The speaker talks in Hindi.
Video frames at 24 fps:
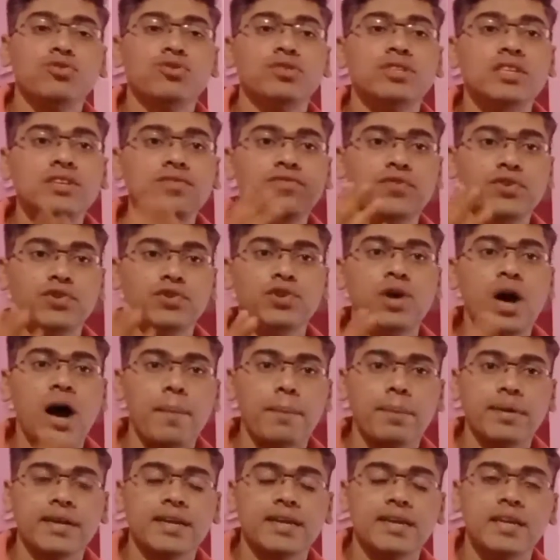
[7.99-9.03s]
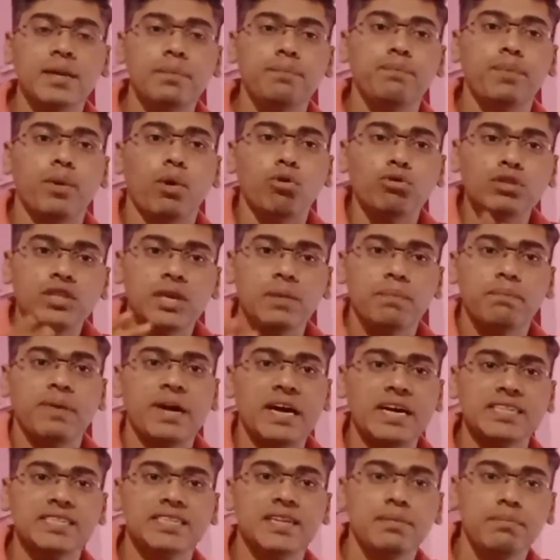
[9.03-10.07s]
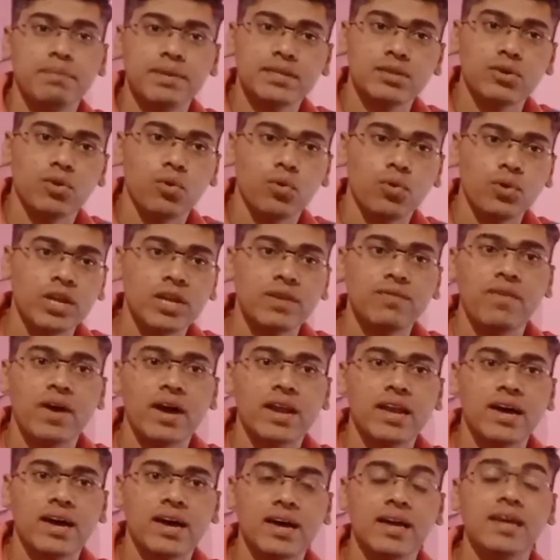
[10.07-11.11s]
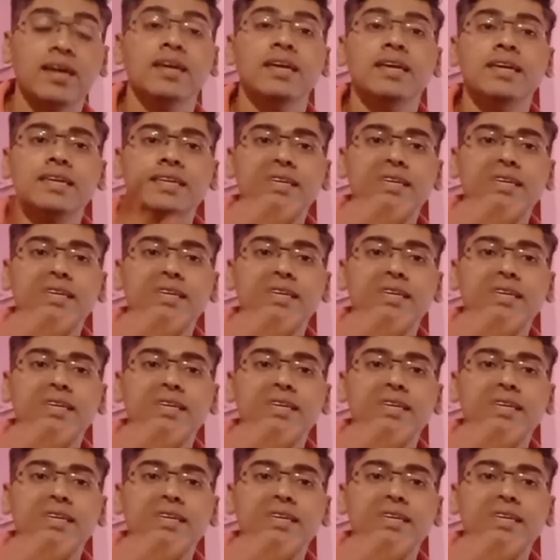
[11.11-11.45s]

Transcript: तो ये वीडियो आपके लिए बहुत ही फायदेमंद होने वाला है